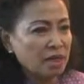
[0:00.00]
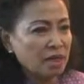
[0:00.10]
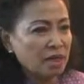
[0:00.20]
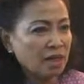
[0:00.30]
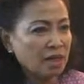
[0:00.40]

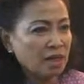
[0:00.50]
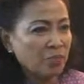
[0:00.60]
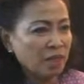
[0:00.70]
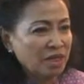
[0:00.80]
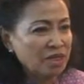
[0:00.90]
Und so sind
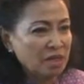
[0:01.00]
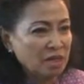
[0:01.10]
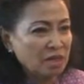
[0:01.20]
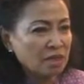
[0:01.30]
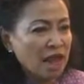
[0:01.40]
keine
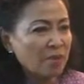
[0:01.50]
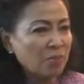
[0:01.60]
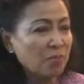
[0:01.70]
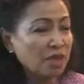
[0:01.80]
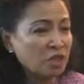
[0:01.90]

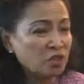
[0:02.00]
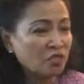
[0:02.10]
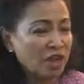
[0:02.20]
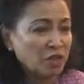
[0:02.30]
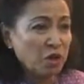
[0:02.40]
Berufsmaler
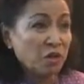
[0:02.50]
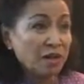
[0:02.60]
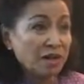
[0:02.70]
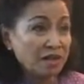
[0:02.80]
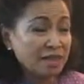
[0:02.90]
oder andere
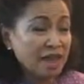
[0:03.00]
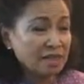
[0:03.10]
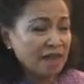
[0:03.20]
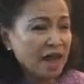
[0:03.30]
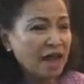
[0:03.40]

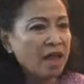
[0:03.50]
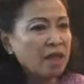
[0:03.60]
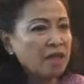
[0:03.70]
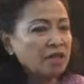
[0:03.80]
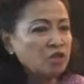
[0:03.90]

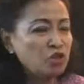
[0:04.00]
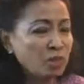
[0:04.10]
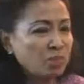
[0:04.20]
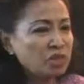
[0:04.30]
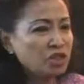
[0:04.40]
Kalligrafiegruppen heute
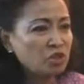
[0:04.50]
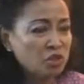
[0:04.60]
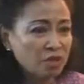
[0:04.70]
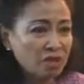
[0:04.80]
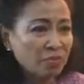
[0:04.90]
hier.
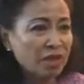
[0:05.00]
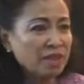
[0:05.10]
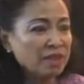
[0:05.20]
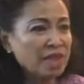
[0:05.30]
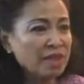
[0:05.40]
Jeder
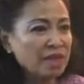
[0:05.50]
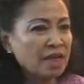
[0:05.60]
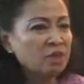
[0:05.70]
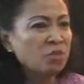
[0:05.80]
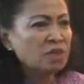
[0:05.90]
Teilnehmer ist ein
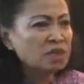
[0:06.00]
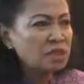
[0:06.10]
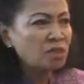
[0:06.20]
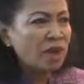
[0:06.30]
Mitglied.